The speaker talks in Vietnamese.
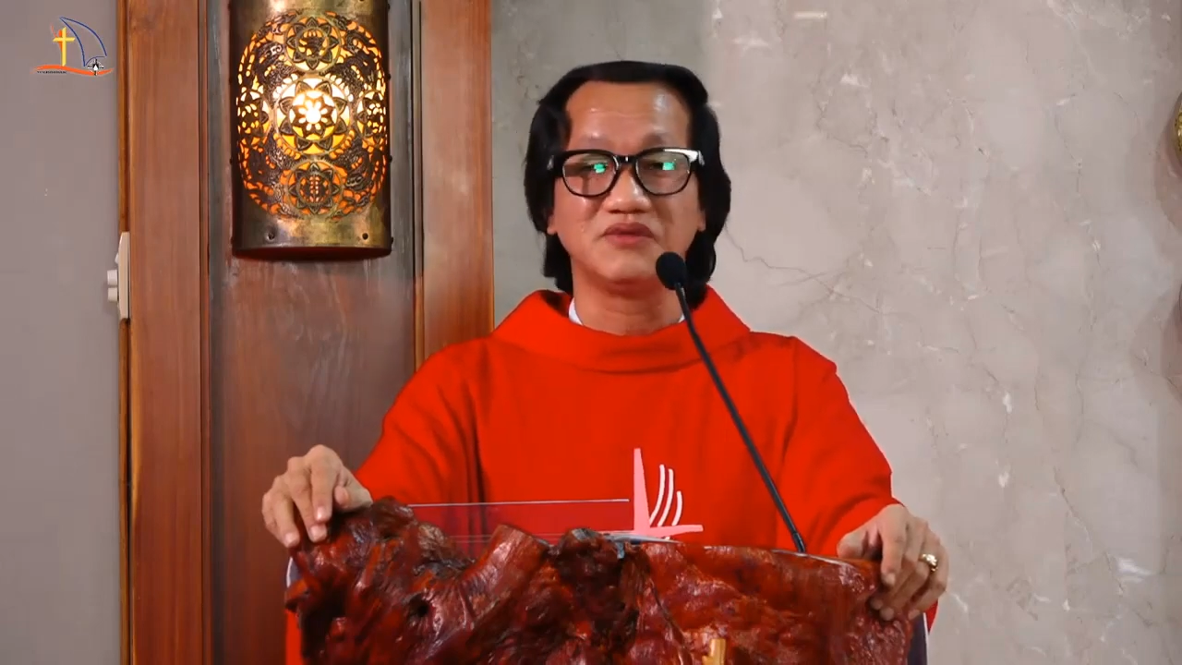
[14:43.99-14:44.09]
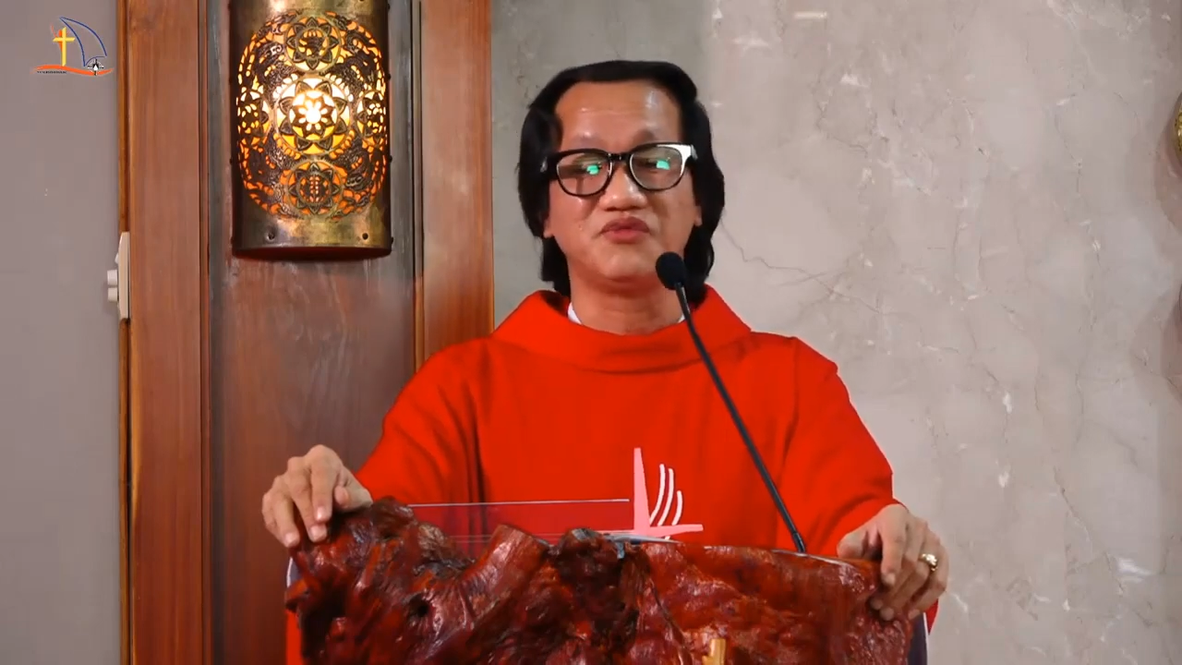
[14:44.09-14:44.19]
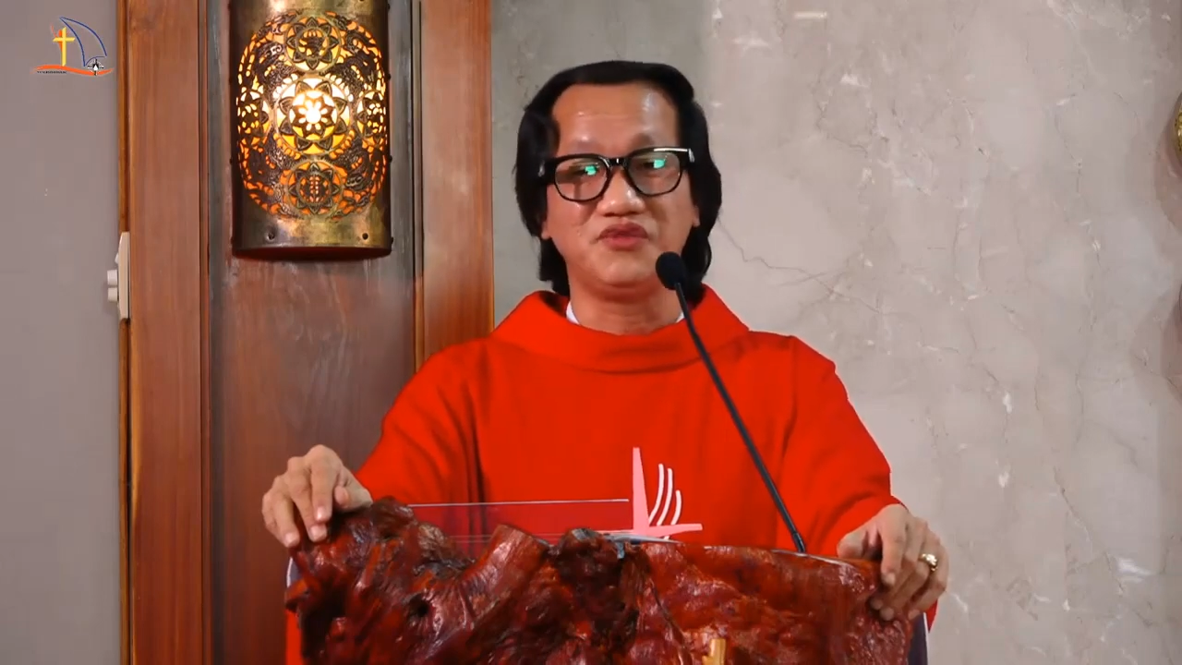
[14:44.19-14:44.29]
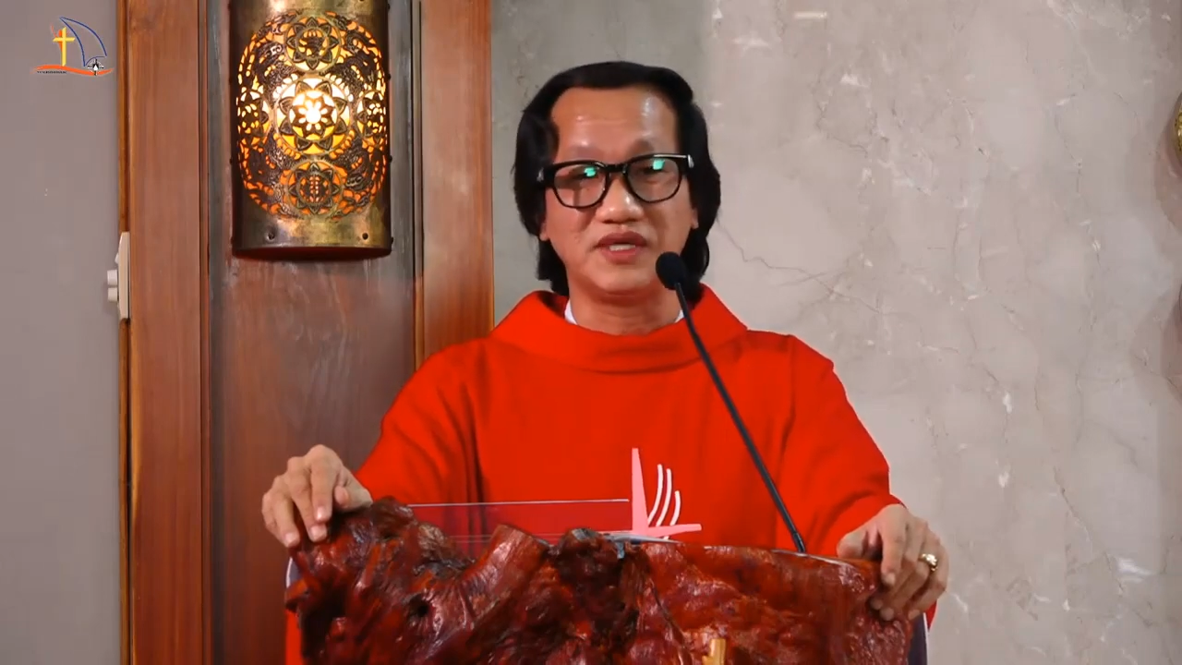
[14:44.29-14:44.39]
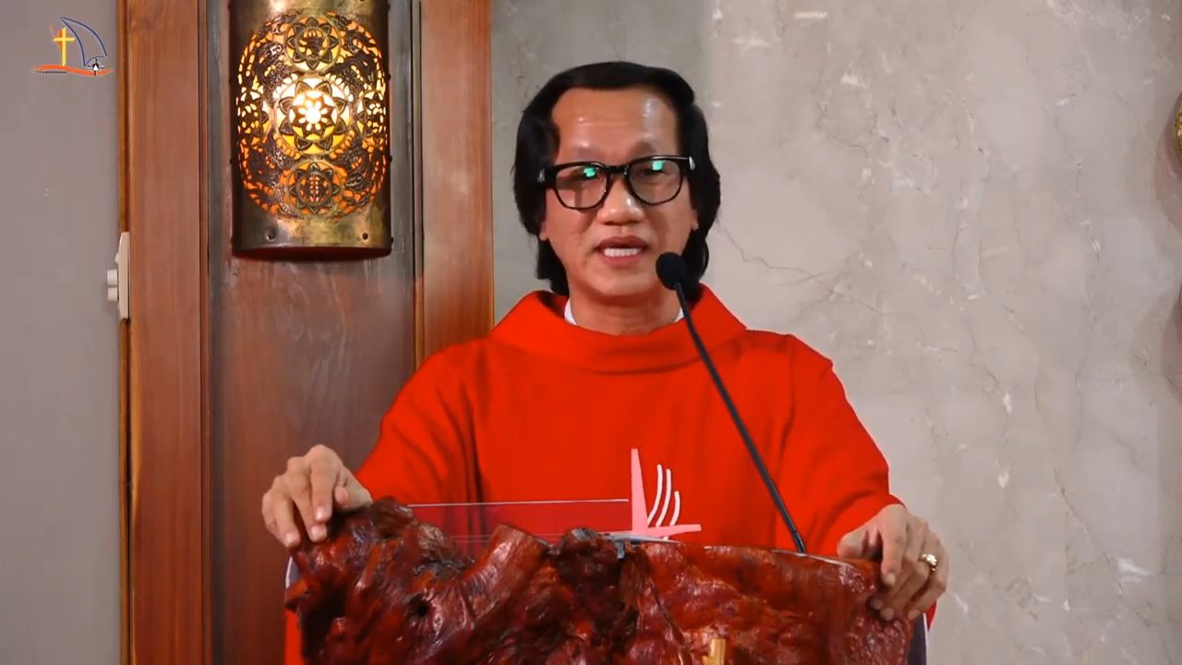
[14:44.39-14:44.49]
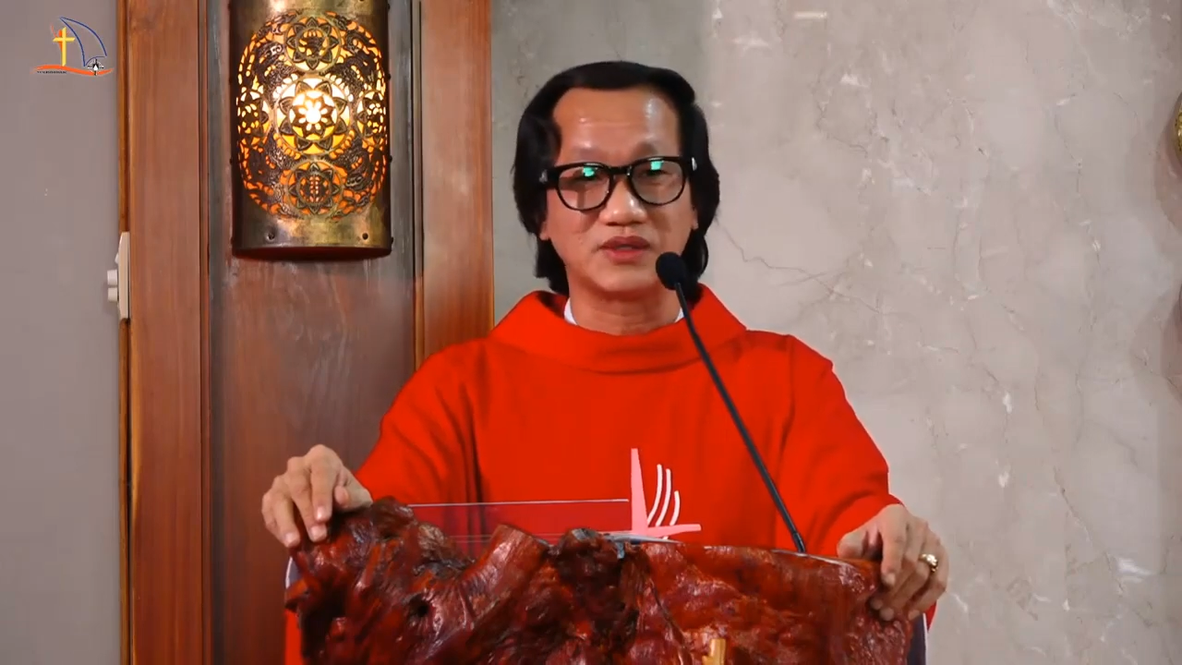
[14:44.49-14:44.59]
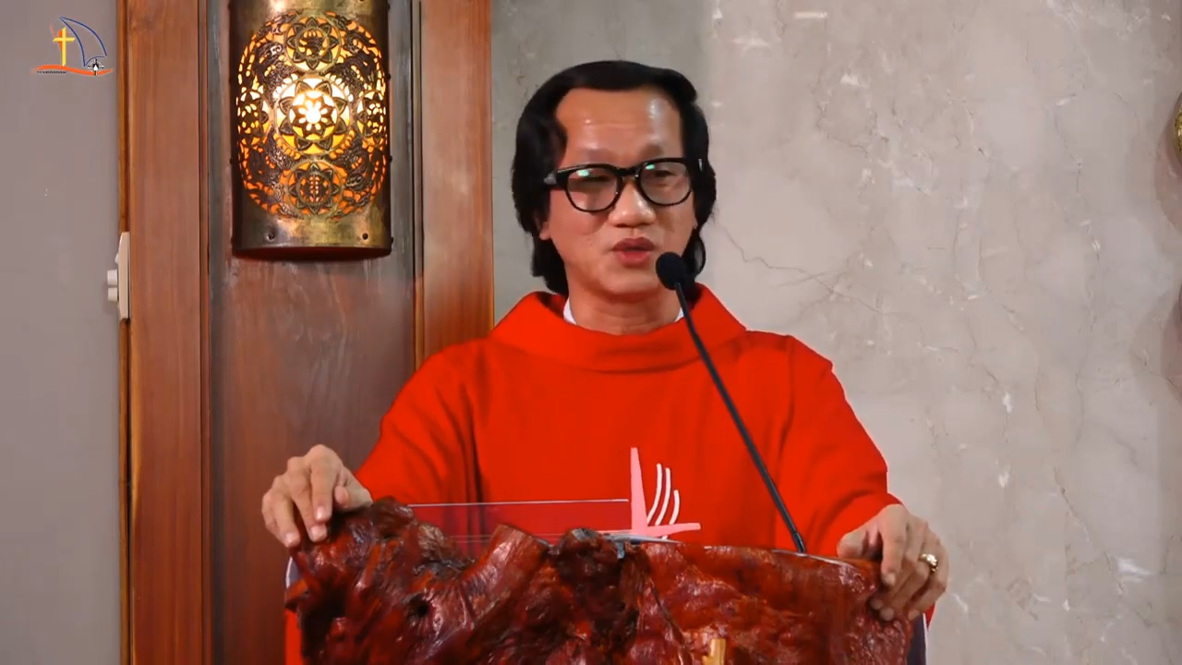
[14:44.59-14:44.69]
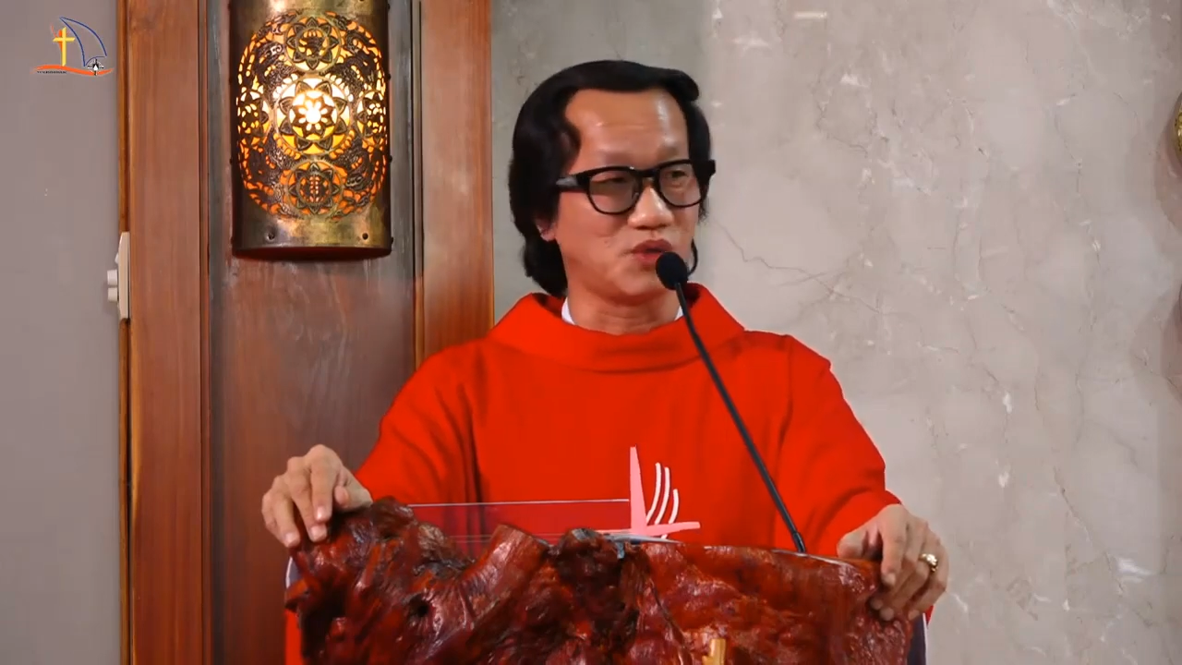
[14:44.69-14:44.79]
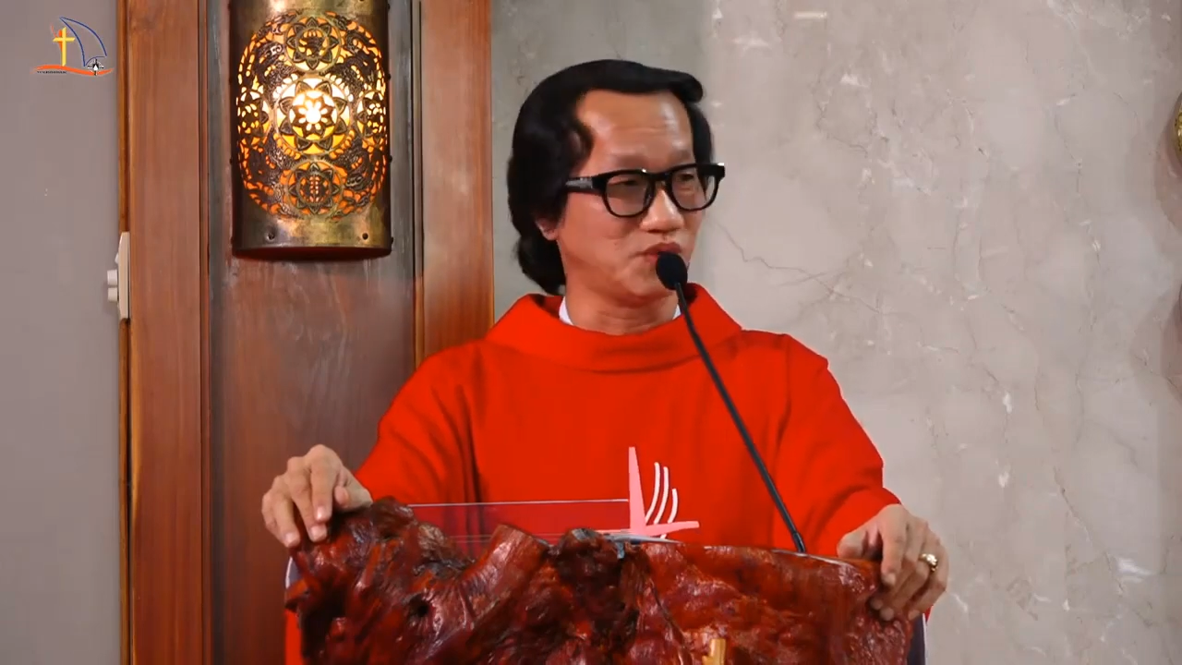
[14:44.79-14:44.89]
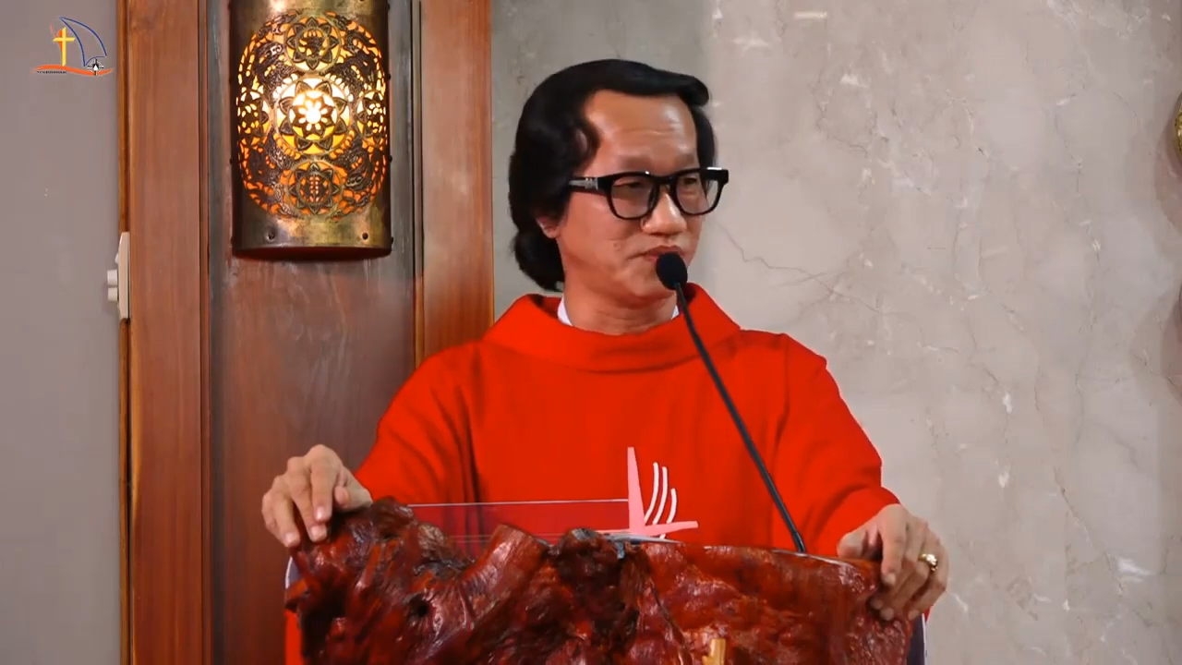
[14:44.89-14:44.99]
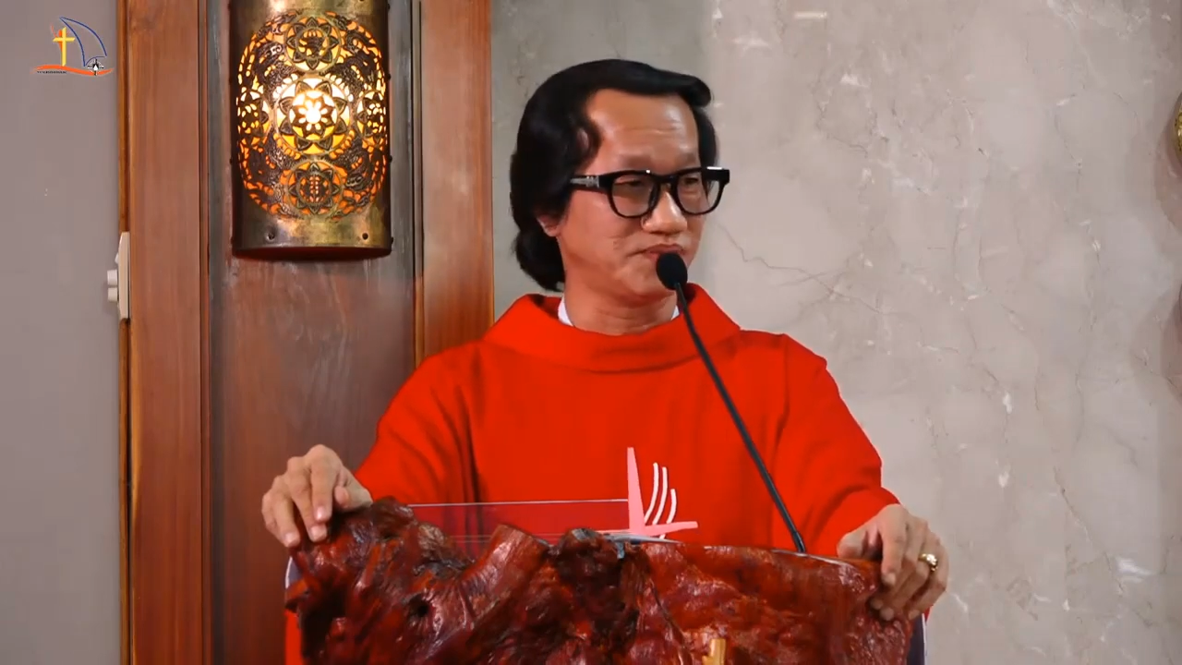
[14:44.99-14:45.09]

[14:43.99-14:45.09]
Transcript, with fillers: Philato